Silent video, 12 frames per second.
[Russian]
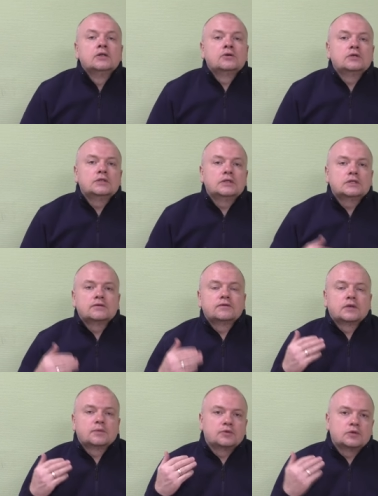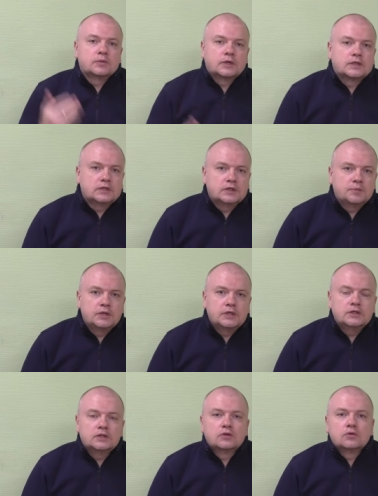То есть, если вы, допустим, хотите
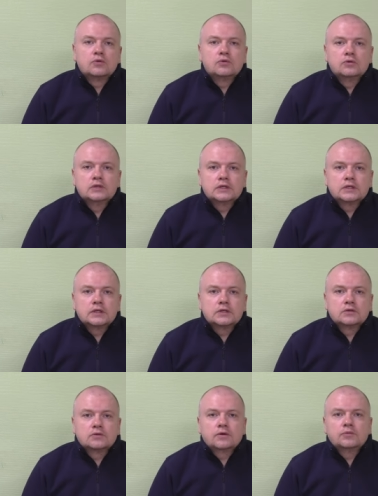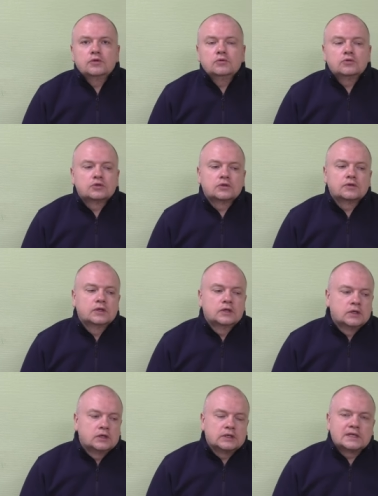перейти на другую дистанцию, вам не нужно
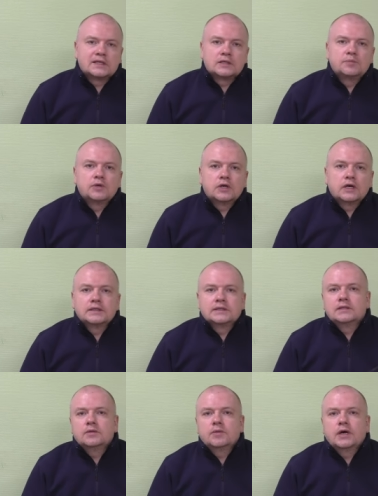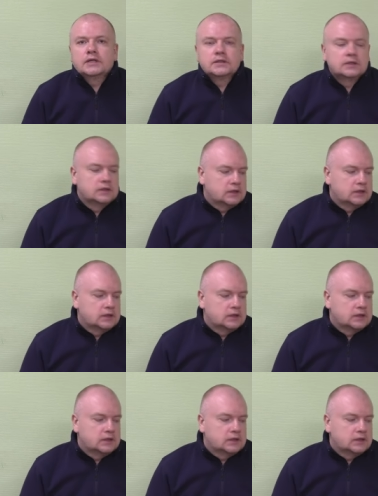разбирать, снимать